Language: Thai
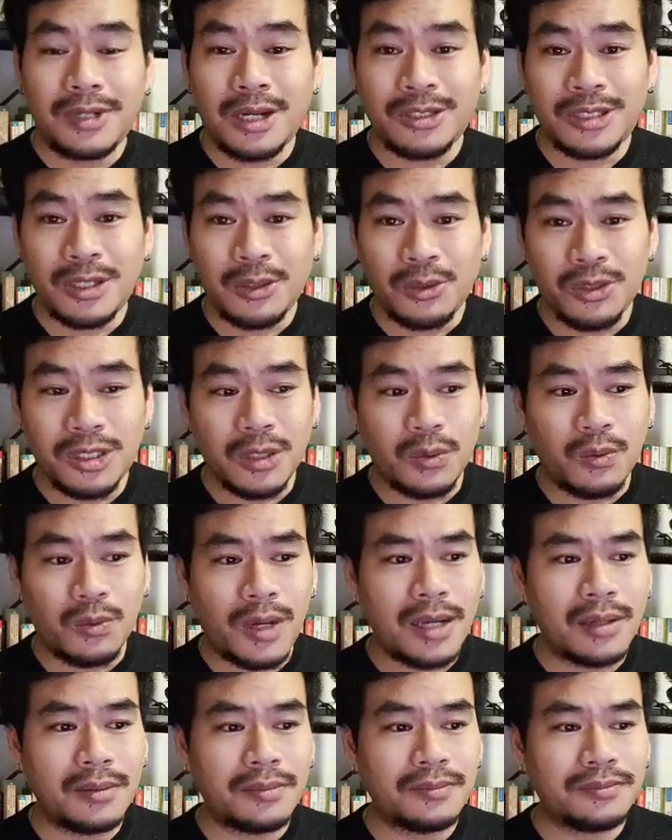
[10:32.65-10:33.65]
เราจะรู้สึ
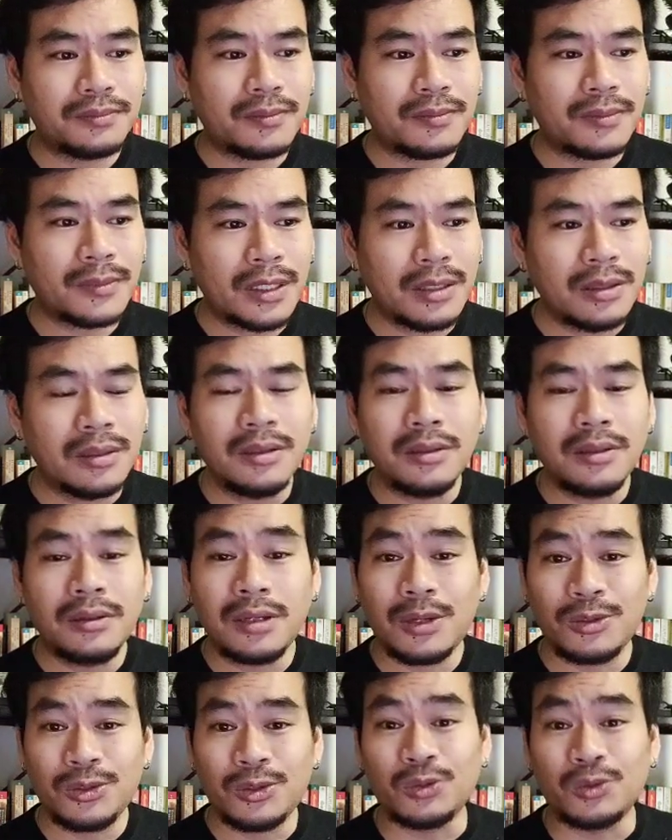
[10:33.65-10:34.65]
กว่า เอ
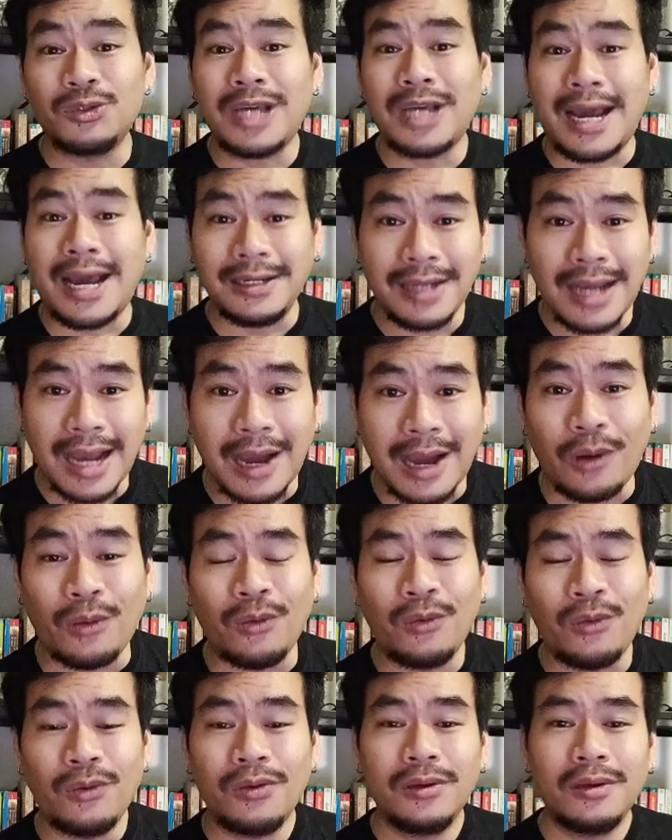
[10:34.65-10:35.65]
อเราสงสาร
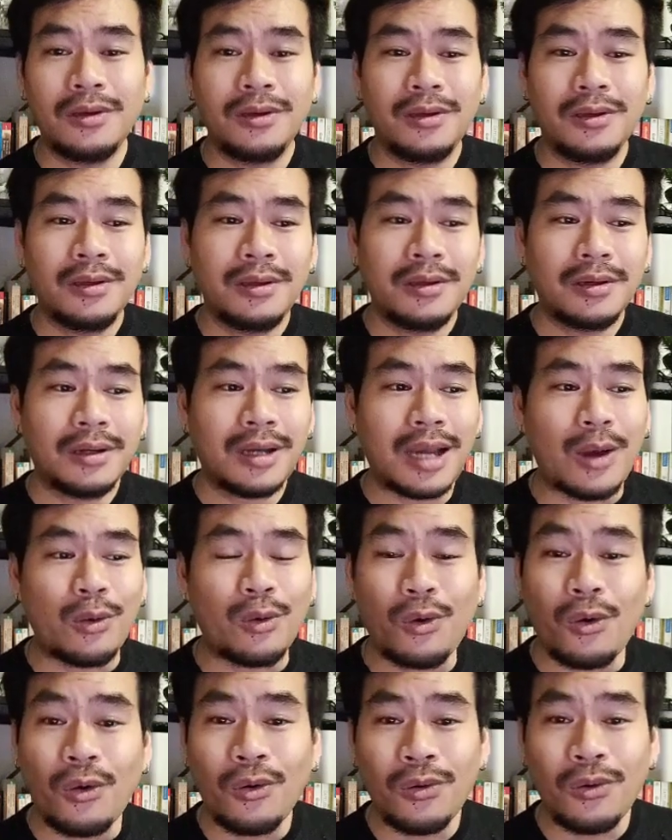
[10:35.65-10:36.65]
เขา
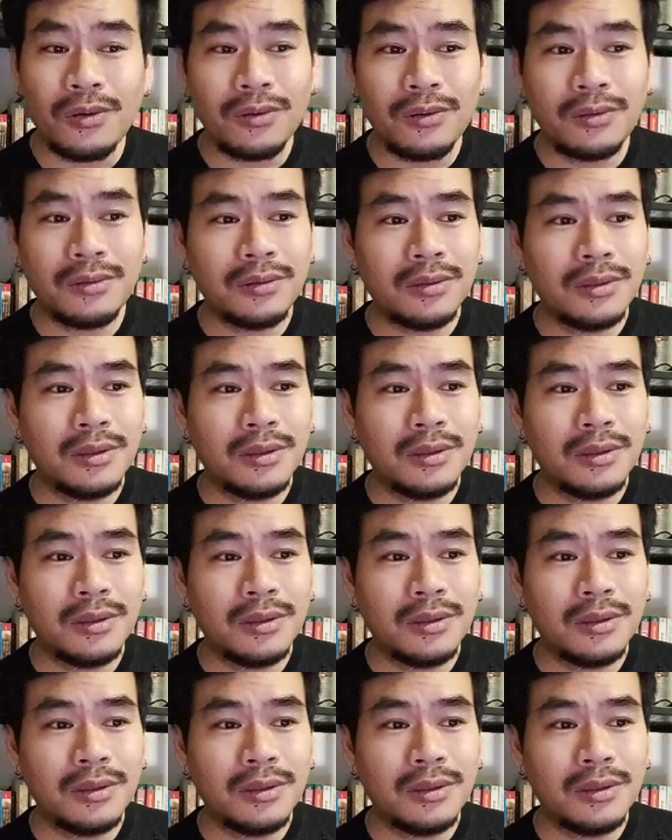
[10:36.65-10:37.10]
เขาคง